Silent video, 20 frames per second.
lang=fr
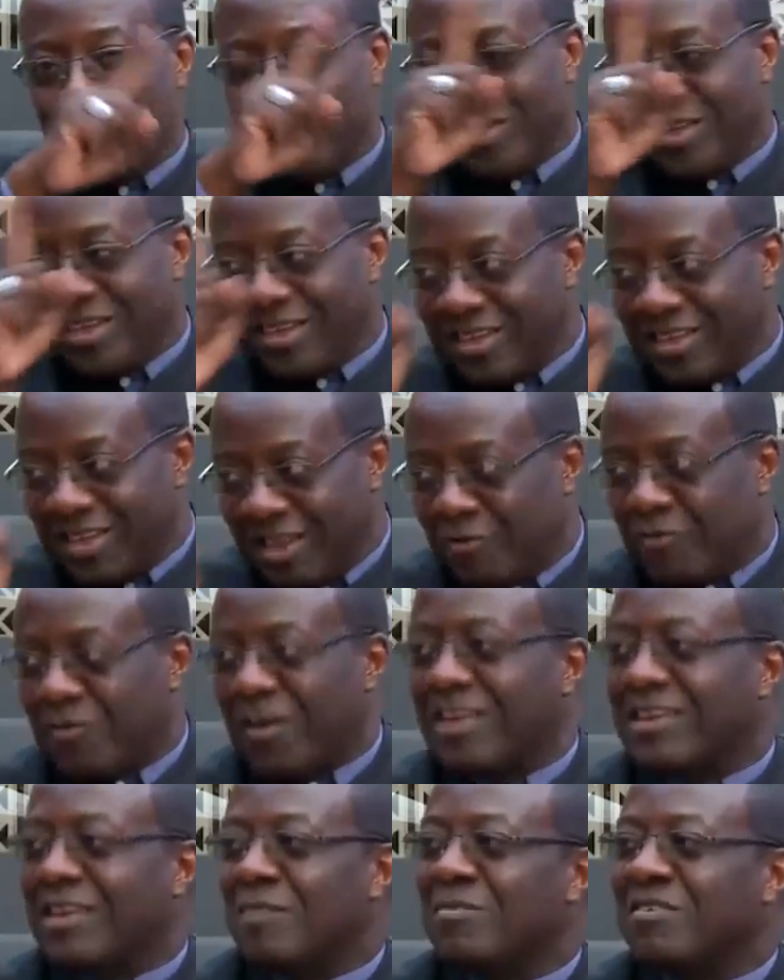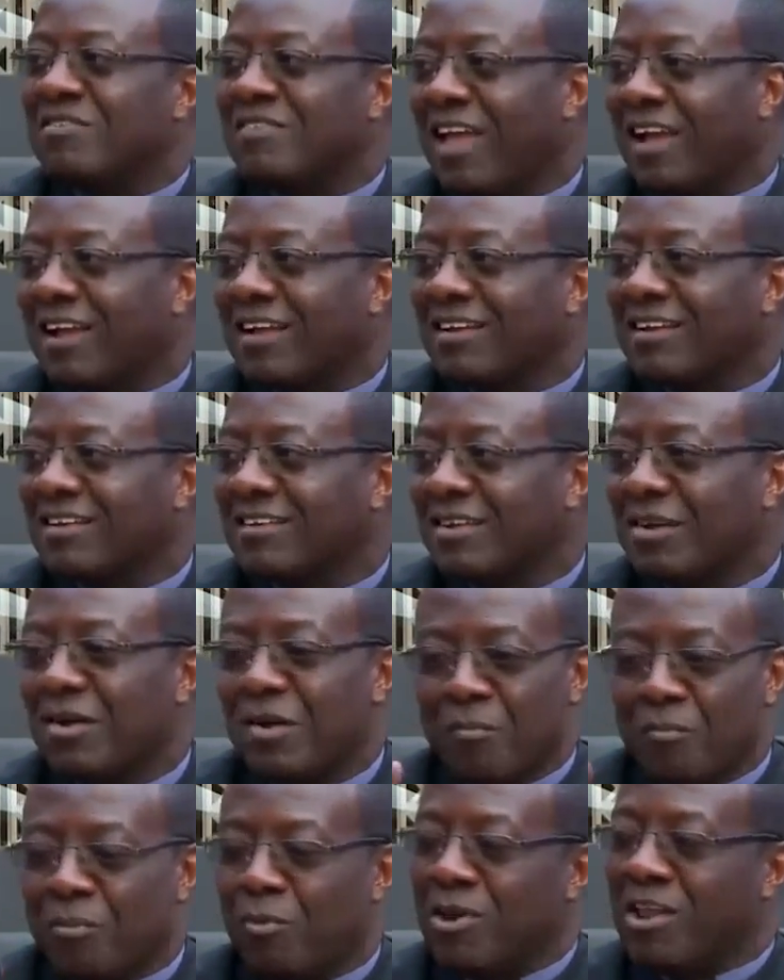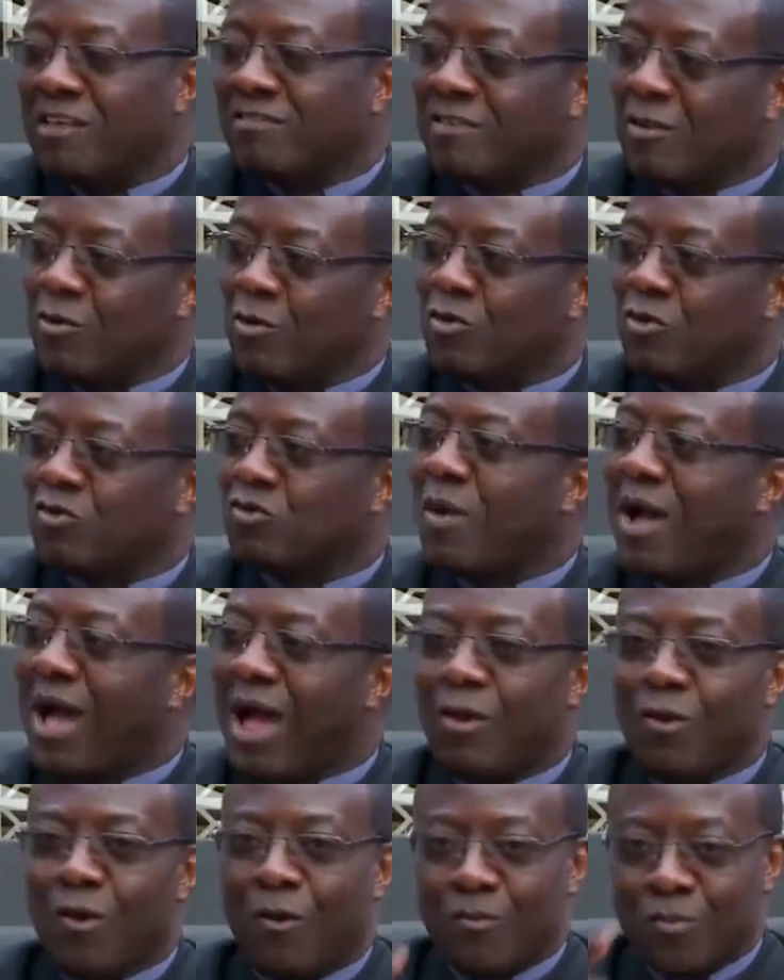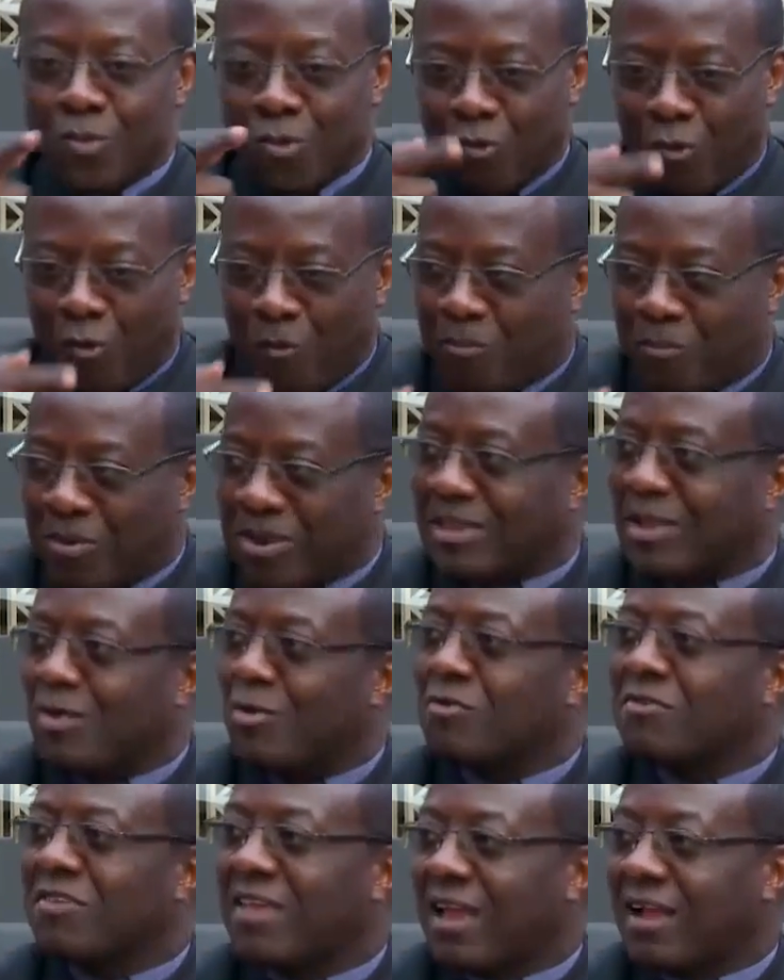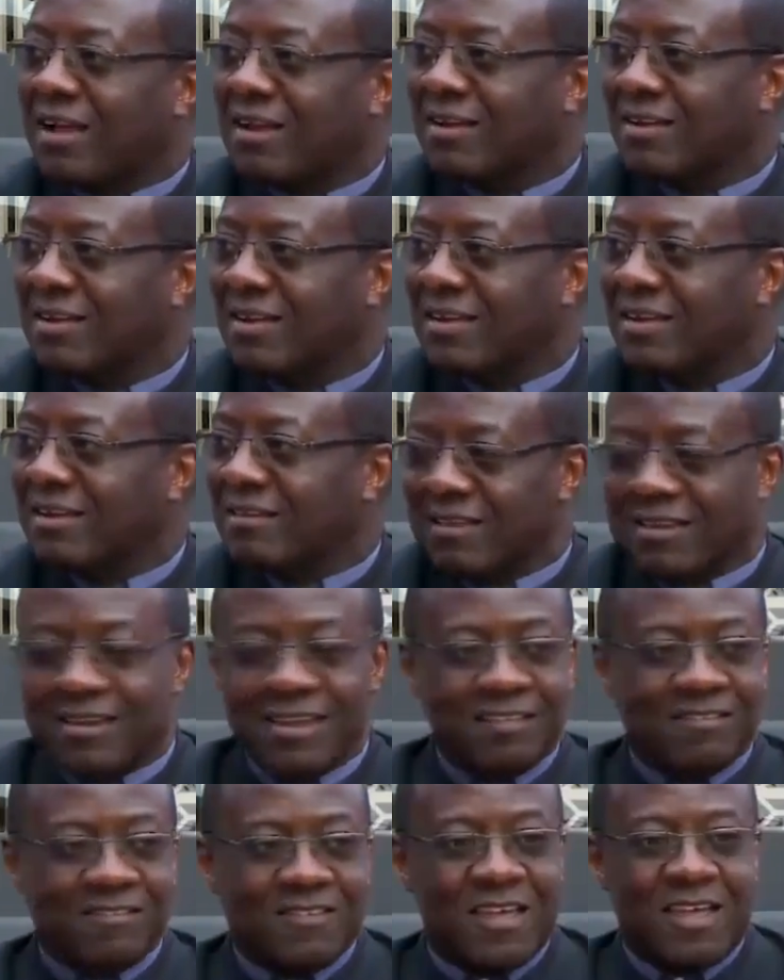lui, il fait un demi-cercle pour laisser le soin à l'homme de compléter le cercle. C'est-à-dire que